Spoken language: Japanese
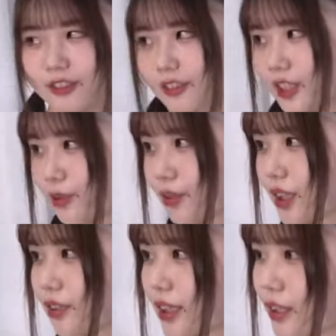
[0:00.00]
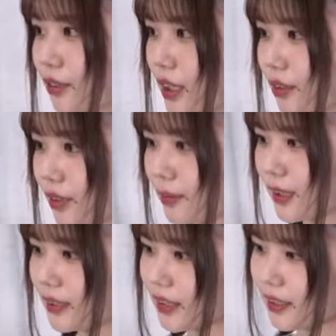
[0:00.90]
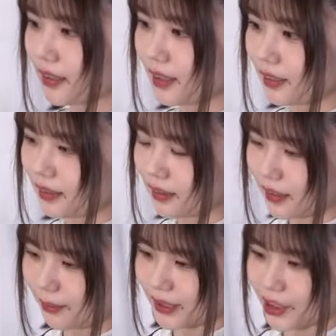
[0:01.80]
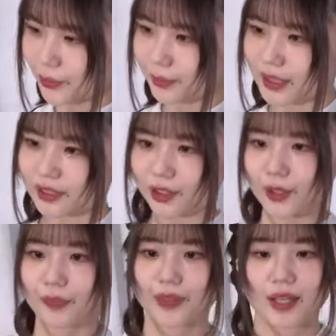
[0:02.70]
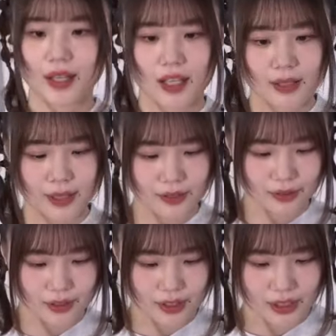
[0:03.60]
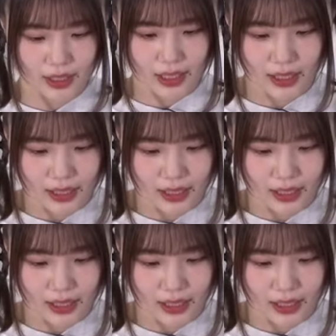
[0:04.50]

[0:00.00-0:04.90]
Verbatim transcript: 結構たくさんいろんなの来ましたんで頑張って読めますよ。まずこちら、